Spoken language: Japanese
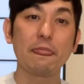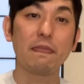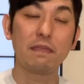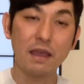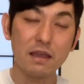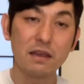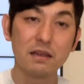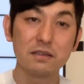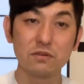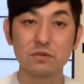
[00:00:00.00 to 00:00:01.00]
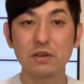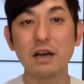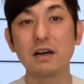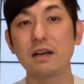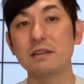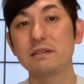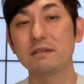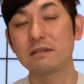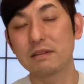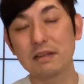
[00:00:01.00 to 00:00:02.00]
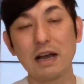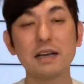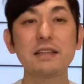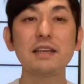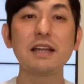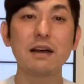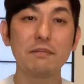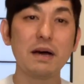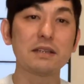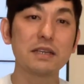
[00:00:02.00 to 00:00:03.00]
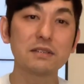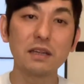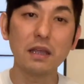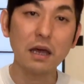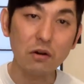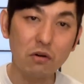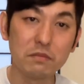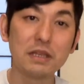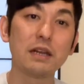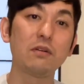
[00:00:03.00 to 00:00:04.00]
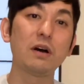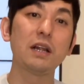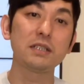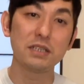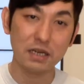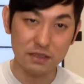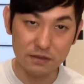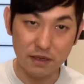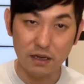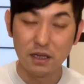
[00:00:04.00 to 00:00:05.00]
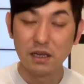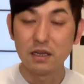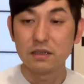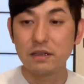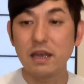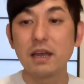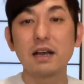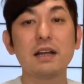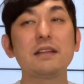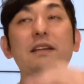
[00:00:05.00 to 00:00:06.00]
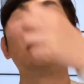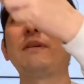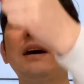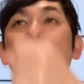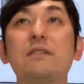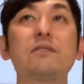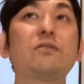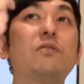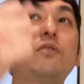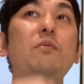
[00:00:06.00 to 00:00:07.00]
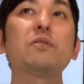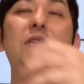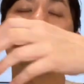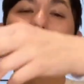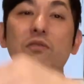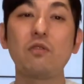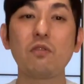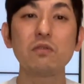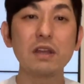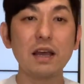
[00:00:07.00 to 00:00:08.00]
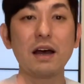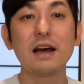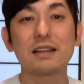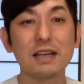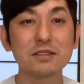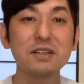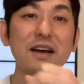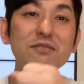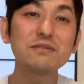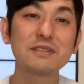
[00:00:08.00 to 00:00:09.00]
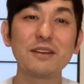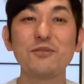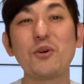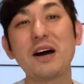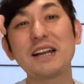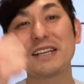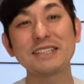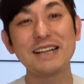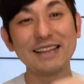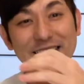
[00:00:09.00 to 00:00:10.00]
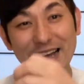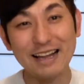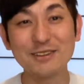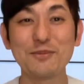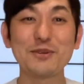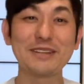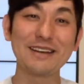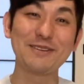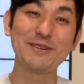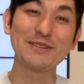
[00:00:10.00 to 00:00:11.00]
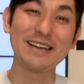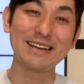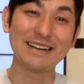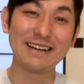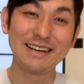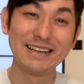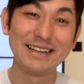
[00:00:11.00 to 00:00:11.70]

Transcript: ね、そいつが上がってきたらまあ助けてやろうみたいなお話じゃないですか。で神田がバーッと登ってるここでああ助かるっていうお話なんだと思ってこうなんか